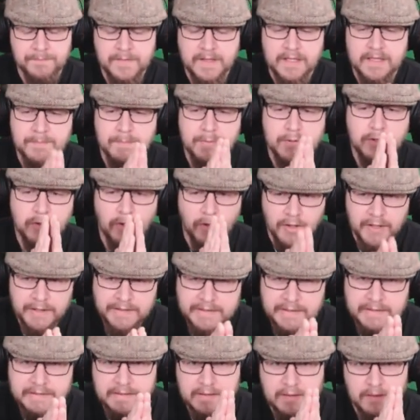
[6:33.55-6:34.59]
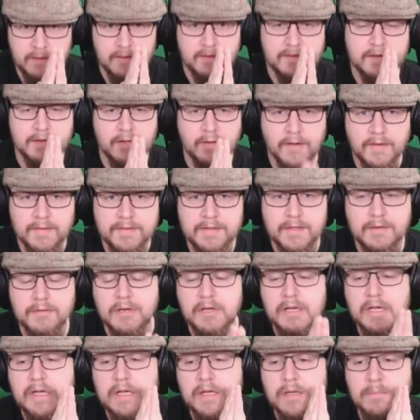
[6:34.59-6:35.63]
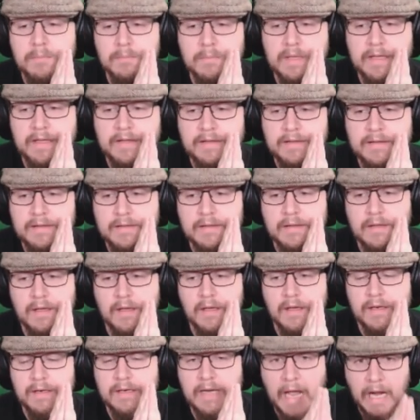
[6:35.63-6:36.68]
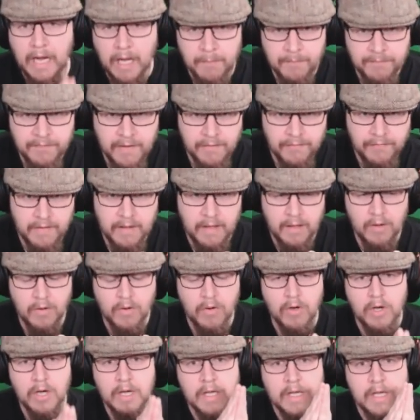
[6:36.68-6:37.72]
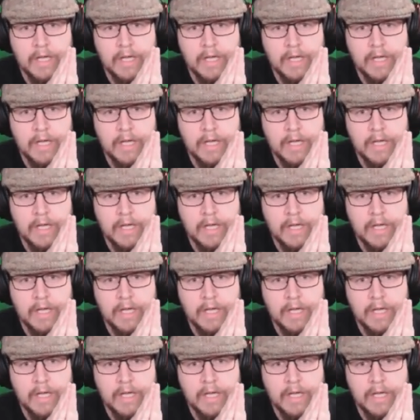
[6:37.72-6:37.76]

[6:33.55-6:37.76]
Das bedeutet Sorcerer mit äh, Nahkampfwaffe auch,